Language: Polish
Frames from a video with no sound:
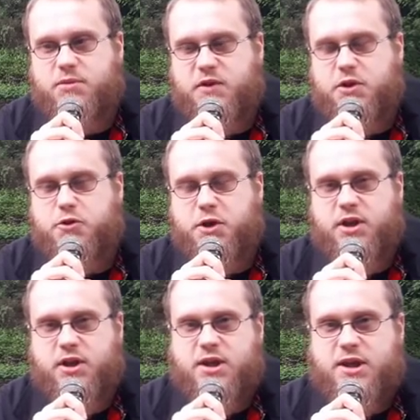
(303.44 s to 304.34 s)
pewnej
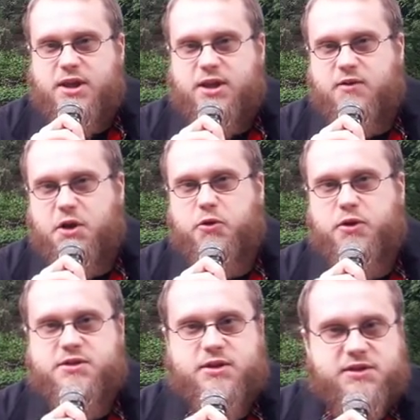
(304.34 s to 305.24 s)
doktryny
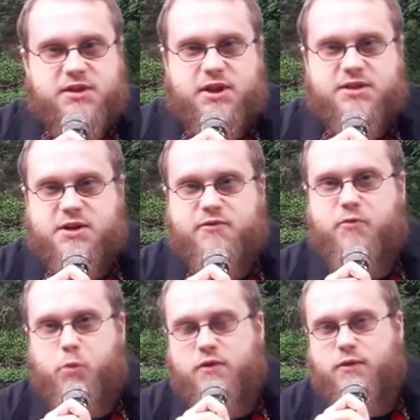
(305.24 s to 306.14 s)
gwarantującej istnienie
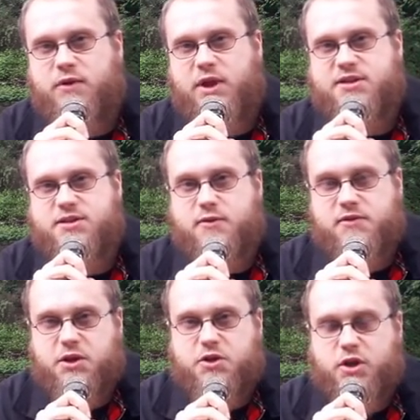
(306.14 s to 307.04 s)
strefy wpływów dla
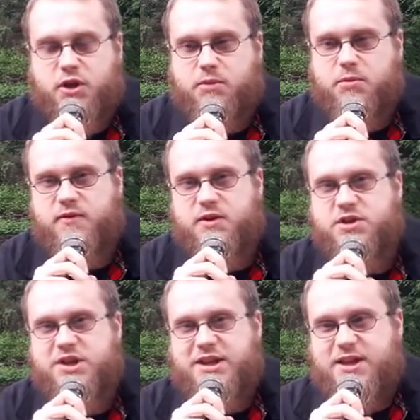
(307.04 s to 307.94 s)
Stanów Zjednoczonych,
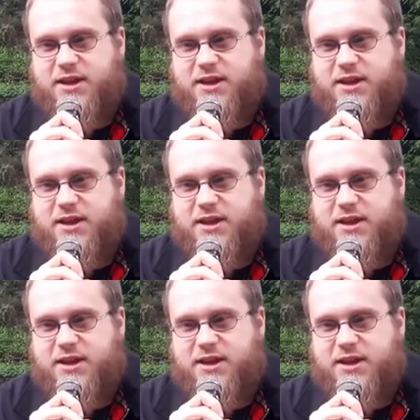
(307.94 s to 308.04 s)
ponieważ